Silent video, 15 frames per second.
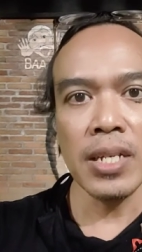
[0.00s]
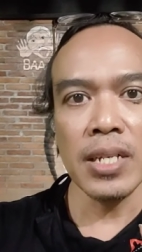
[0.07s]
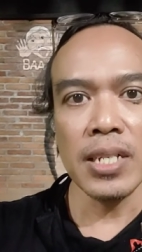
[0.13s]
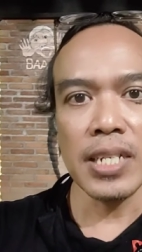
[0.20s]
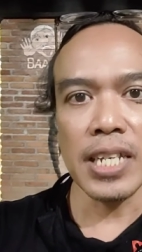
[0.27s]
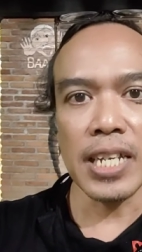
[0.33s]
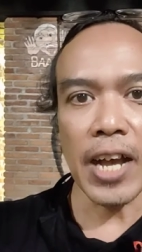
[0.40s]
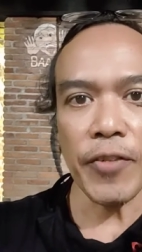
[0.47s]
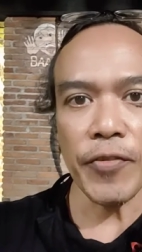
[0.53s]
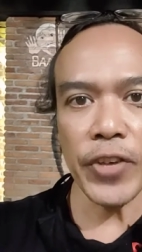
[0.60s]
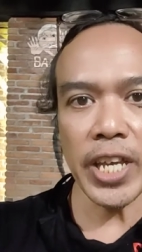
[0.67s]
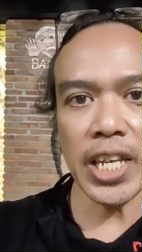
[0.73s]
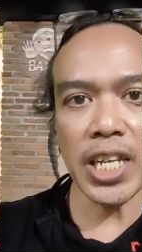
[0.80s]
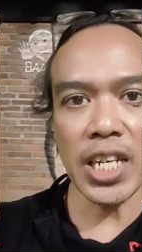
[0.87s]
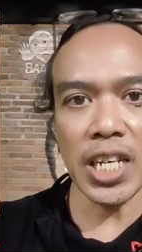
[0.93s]
di cafe
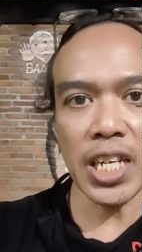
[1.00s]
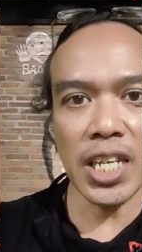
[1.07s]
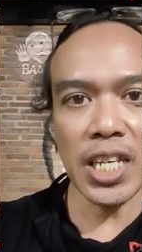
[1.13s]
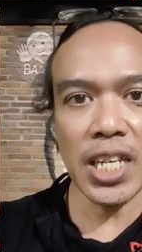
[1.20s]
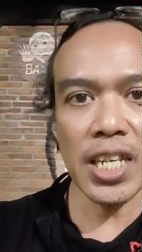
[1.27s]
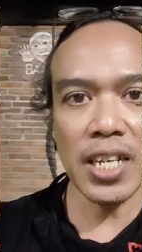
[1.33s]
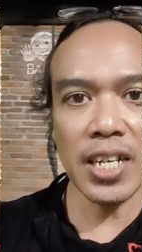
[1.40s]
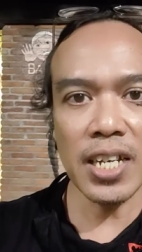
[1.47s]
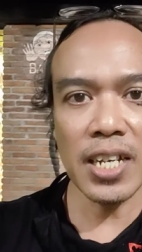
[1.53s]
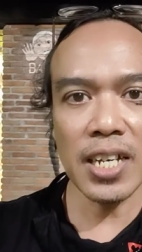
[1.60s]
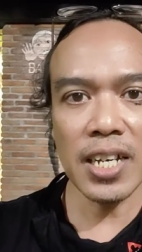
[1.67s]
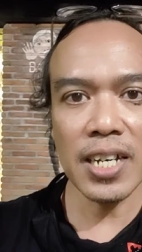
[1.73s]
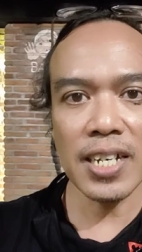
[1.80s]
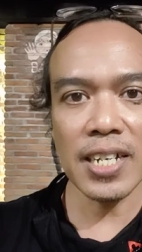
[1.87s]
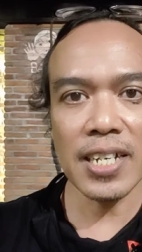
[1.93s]
ini,
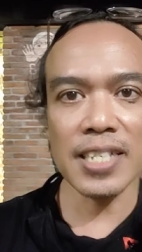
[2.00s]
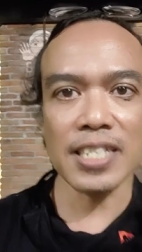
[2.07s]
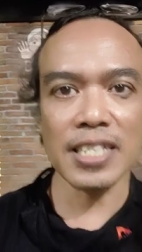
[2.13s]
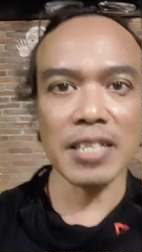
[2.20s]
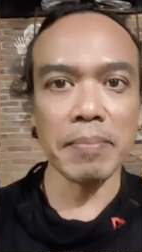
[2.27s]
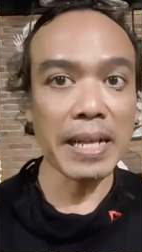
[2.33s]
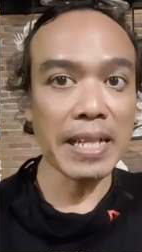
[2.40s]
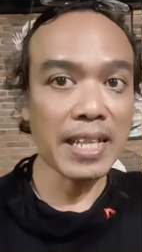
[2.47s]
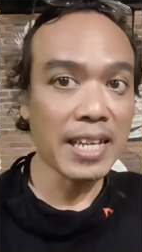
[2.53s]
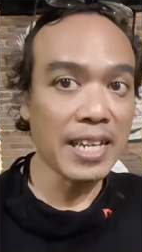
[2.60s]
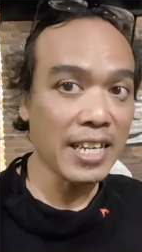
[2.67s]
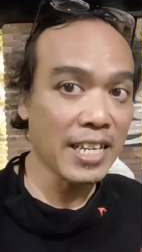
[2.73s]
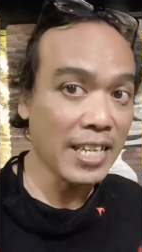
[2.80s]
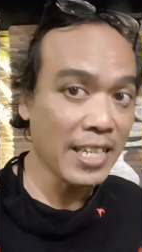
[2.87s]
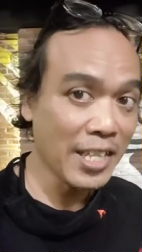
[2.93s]
uh, di tempat
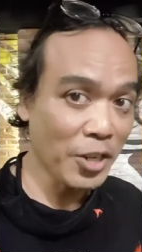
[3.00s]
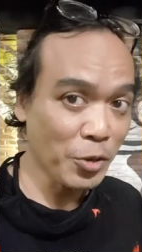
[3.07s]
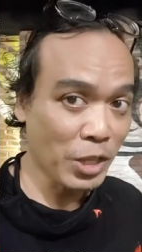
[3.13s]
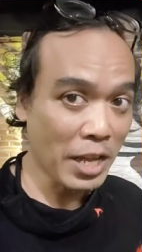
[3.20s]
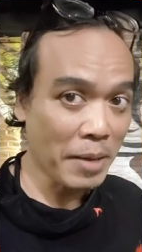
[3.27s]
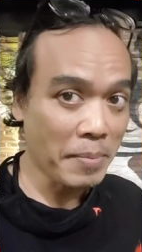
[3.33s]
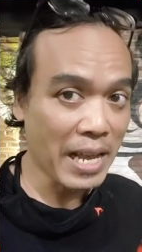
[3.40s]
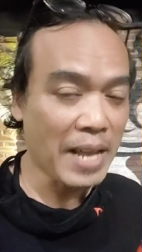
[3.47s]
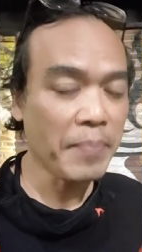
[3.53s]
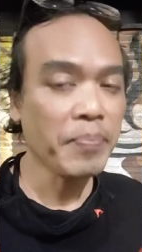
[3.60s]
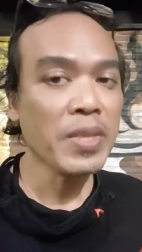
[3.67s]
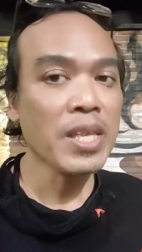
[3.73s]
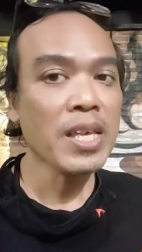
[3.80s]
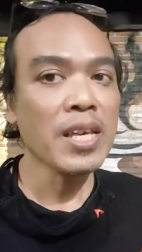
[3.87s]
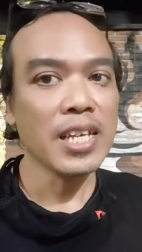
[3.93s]
ini terutama
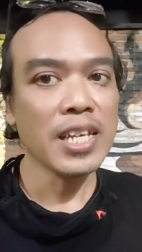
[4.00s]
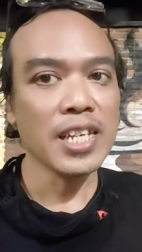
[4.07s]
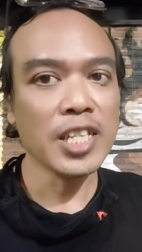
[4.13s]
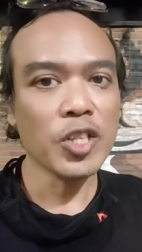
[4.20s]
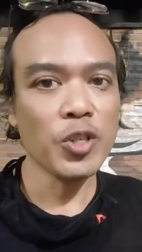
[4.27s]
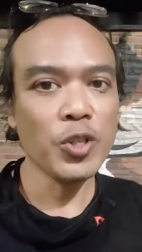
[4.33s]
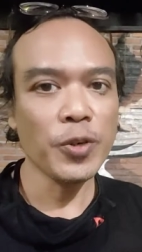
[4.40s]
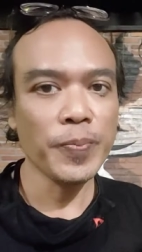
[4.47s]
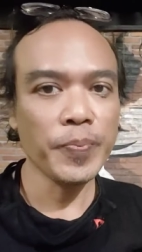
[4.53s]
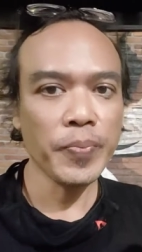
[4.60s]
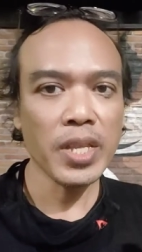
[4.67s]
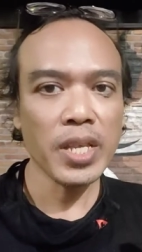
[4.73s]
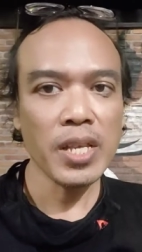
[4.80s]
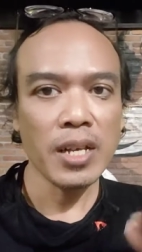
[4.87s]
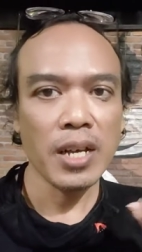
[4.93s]
itu
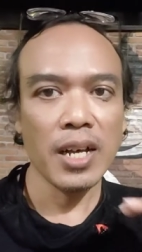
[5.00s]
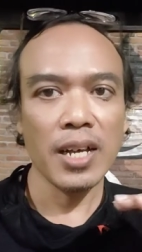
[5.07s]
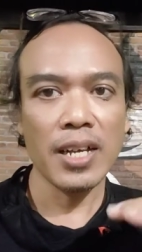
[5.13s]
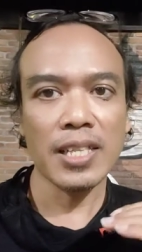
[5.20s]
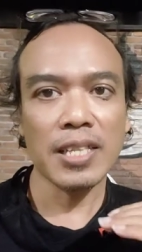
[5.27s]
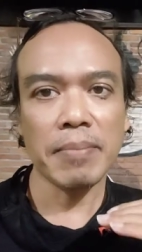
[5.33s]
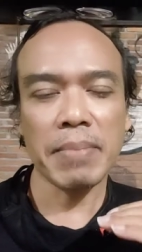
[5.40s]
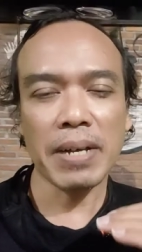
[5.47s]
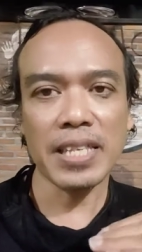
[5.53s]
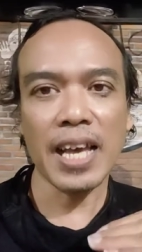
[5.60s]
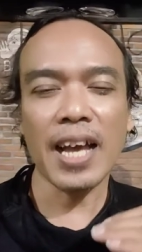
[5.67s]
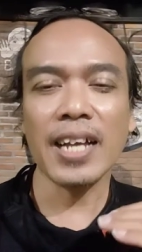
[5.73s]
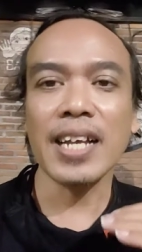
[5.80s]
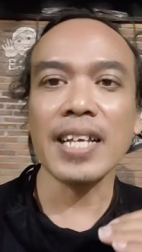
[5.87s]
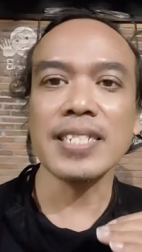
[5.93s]
uh, tempatnya
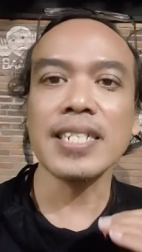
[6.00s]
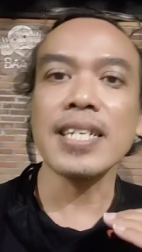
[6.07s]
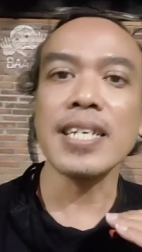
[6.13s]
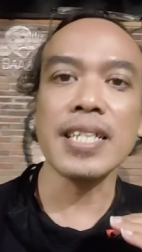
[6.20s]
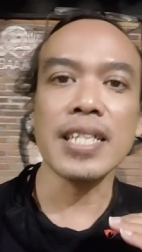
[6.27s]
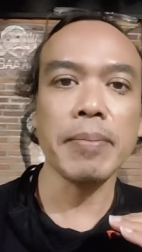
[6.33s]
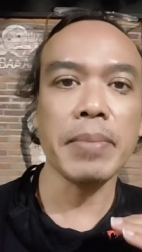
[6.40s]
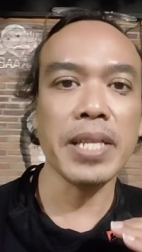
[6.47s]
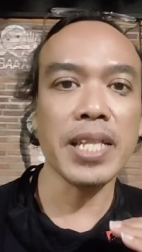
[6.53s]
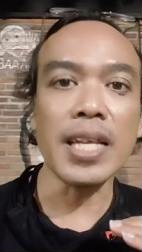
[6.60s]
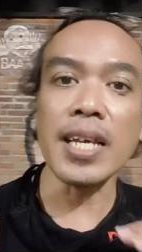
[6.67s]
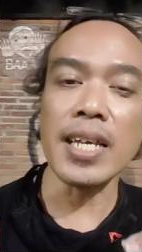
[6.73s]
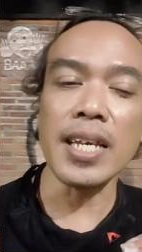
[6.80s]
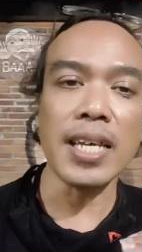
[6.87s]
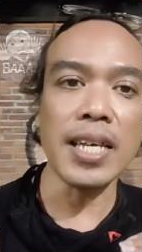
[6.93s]
agak sedikit lebih
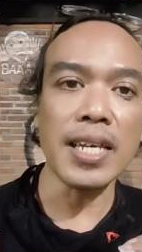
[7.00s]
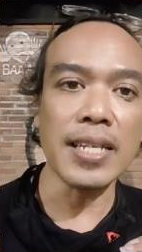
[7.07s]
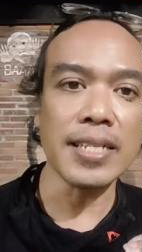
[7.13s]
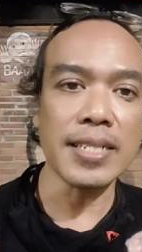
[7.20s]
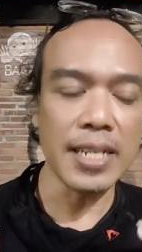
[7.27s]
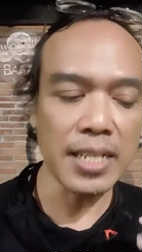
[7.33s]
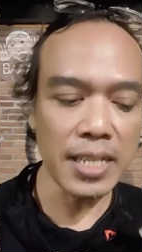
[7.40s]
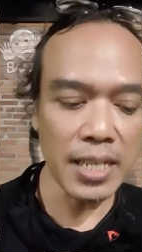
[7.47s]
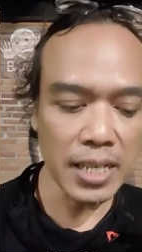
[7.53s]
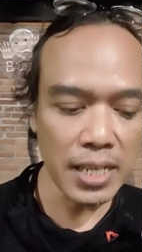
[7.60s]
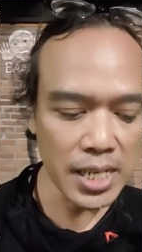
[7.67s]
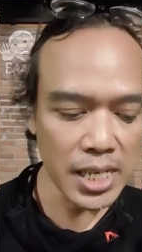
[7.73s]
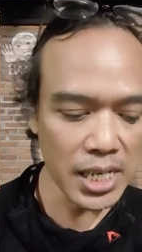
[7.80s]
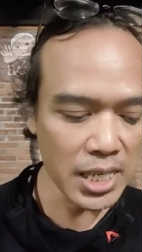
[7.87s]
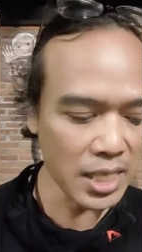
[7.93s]
tinggi. Jadi
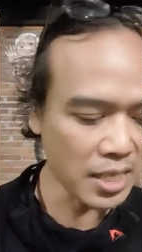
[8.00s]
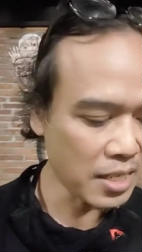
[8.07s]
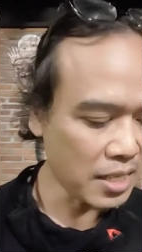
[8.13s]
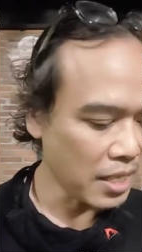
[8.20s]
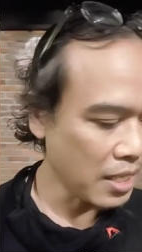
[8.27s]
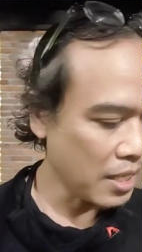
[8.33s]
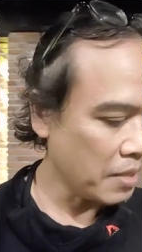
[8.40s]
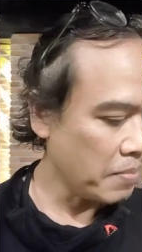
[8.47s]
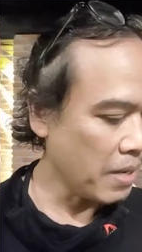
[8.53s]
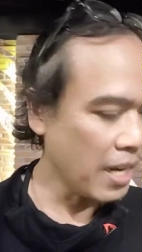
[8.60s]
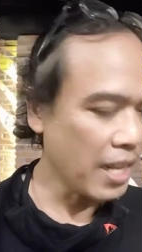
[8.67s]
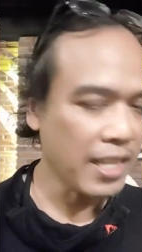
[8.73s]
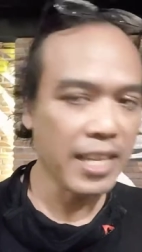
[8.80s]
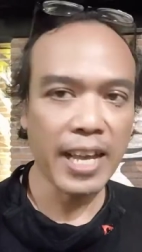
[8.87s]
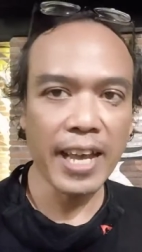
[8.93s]
uh,
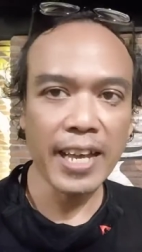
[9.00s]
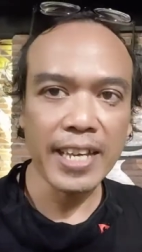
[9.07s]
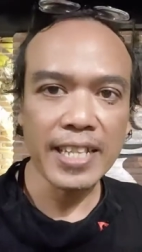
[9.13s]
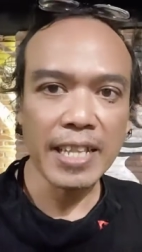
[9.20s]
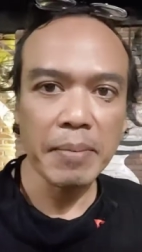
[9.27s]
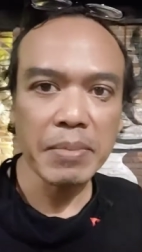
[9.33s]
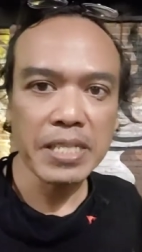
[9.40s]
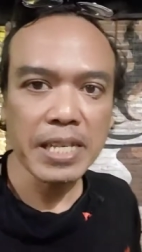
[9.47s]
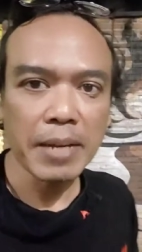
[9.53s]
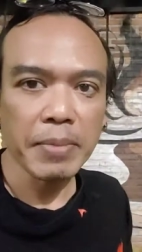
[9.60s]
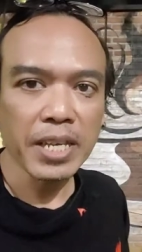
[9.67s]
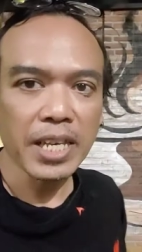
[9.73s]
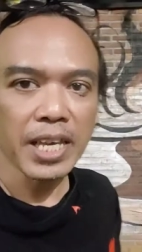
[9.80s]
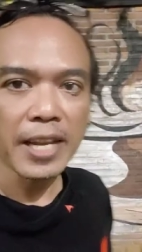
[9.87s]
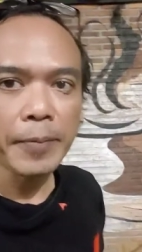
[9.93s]
ibaratnya kayak kita bisa
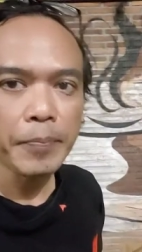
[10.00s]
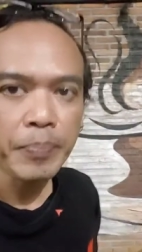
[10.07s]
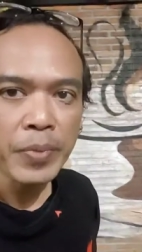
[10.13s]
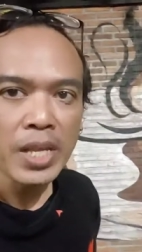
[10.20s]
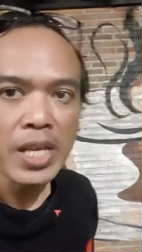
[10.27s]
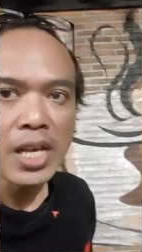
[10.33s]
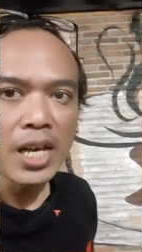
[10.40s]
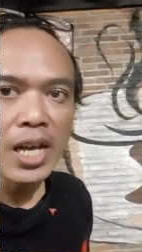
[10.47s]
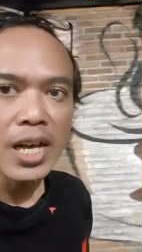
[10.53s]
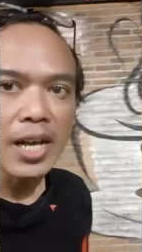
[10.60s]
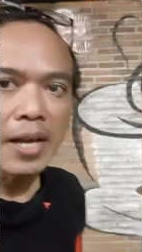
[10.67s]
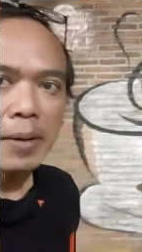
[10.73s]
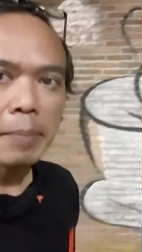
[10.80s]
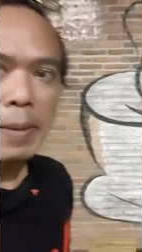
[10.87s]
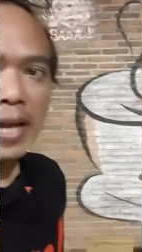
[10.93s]
bikin
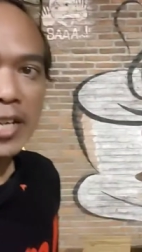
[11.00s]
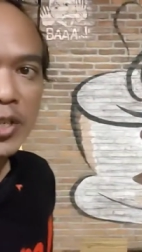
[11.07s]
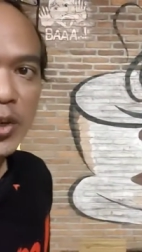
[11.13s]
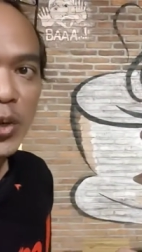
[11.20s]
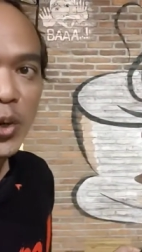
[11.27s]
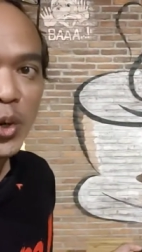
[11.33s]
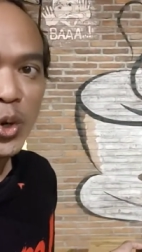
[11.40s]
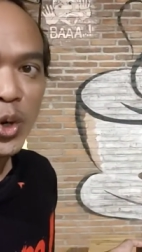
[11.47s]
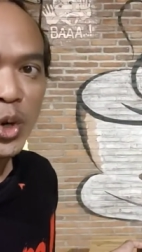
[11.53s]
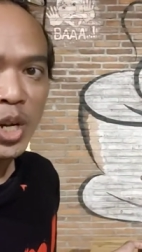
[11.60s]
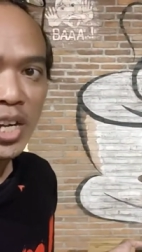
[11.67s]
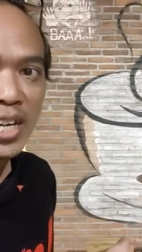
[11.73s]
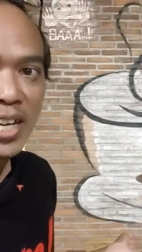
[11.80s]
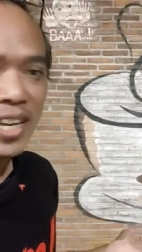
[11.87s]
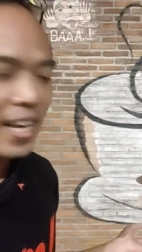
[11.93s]
uh, panggung
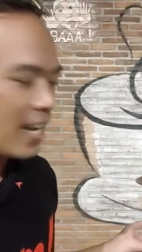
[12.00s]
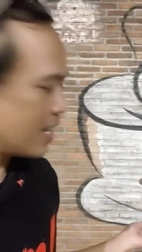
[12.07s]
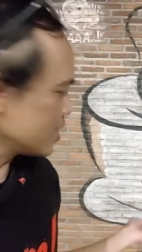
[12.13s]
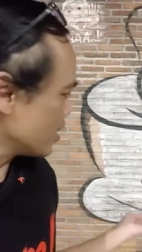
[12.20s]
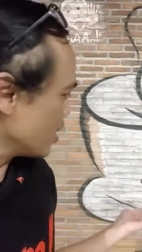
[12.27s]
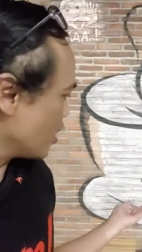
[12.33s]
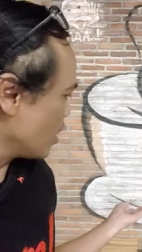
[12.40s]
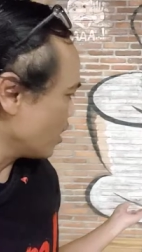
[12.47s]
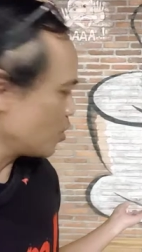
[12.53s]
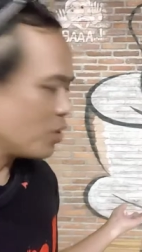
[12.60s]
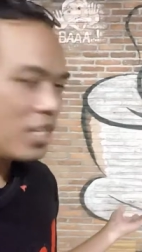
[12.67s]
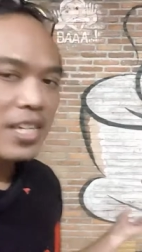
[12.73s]
atau